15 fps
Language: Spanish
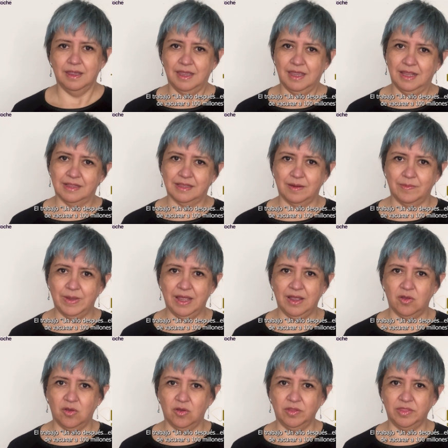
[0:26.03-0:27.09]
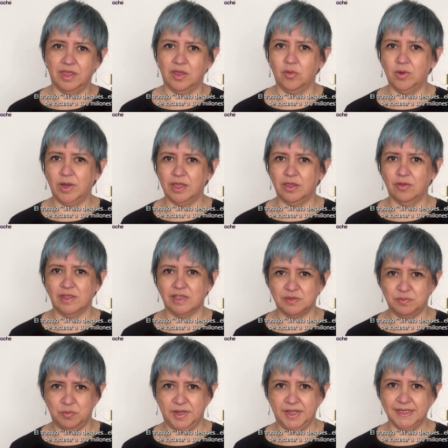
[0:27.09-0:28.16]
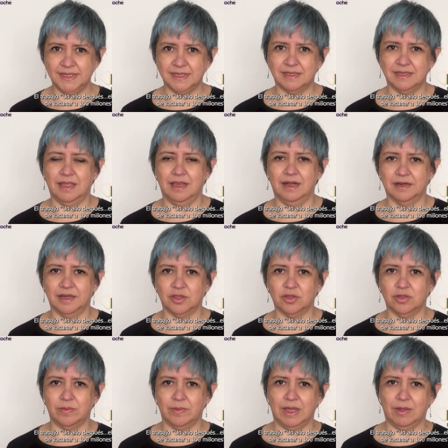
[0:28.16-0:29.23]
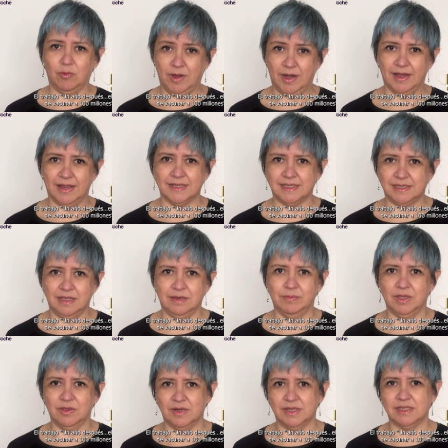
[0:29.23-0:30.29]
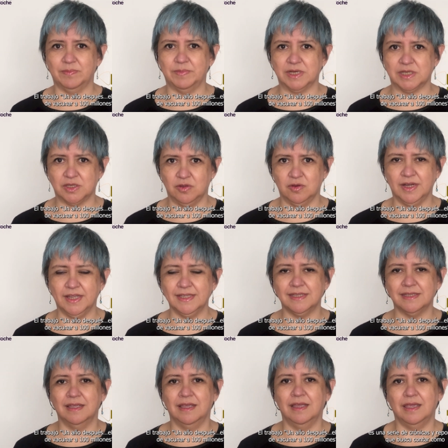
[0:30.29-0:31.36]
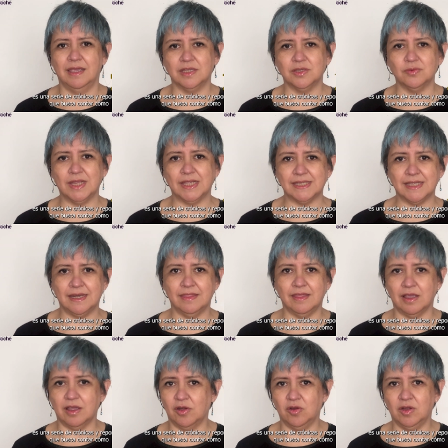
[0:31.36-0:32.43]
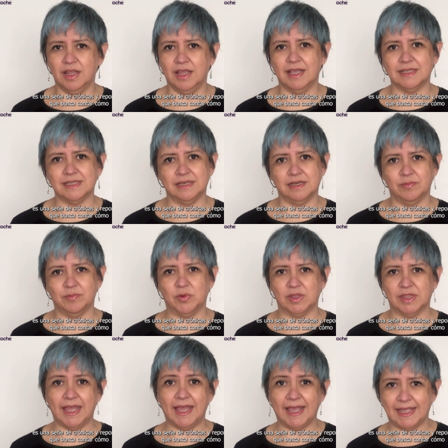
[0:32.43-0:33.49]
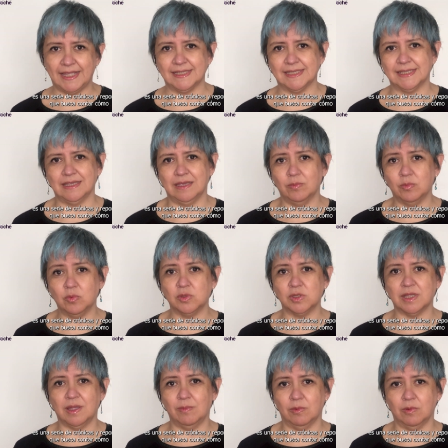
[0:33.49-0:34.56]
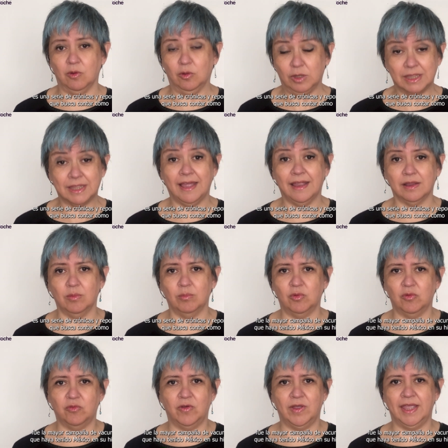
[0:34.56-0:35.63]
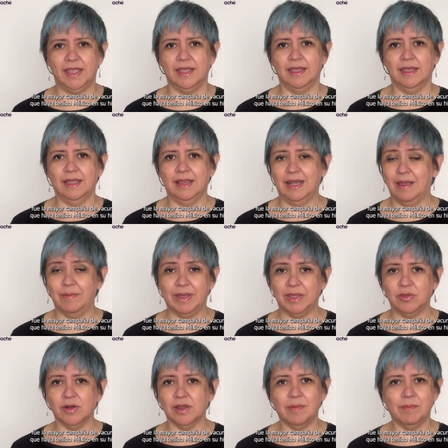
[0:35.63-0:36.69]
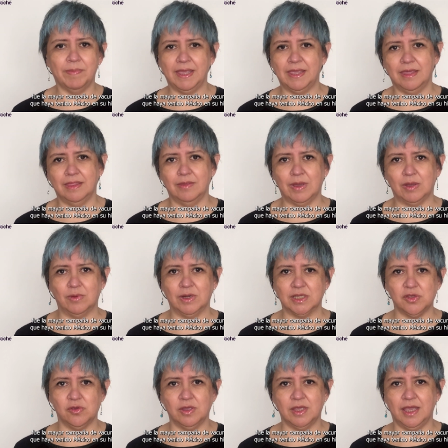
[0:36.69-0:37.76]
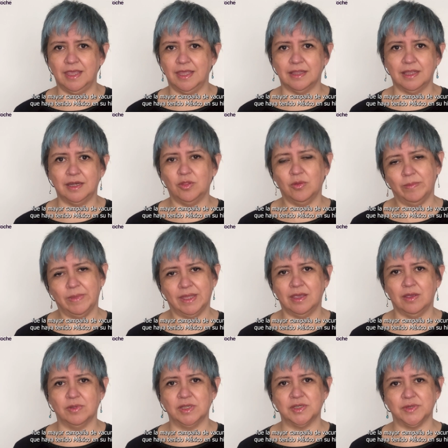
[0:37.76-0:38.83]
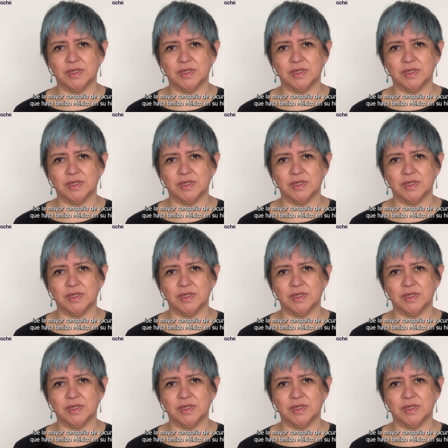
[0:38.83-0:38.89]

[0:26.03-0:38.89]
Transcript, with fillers: El trabajo de un año después, el reto de vacunar a 100 millones de personas, es una serie de crónicas y reportajes que busca contar cómo fue la mayor campaña de vacunación que haya tenido México en su